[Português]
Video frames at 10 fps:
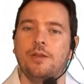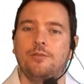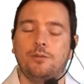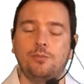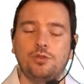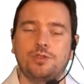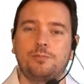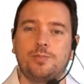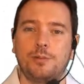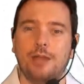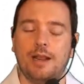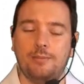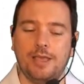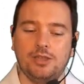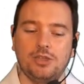Vamos
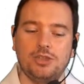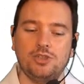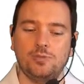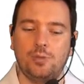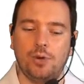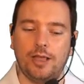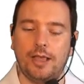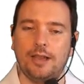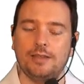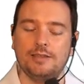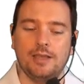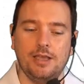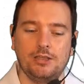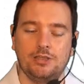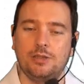primeiramente dispor eles
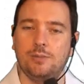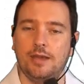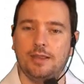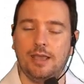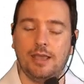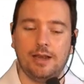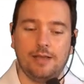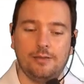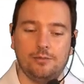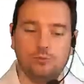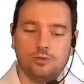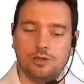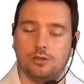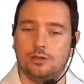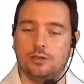de maneira, num,
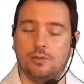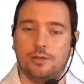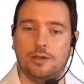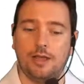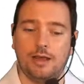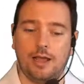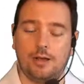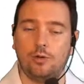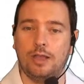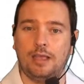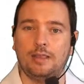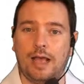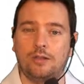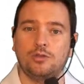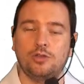de maneira a
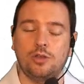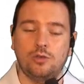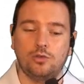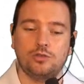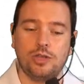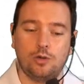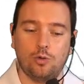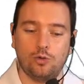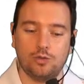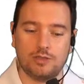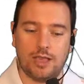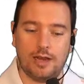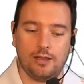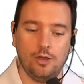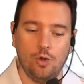conectá-los num circuito
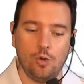série.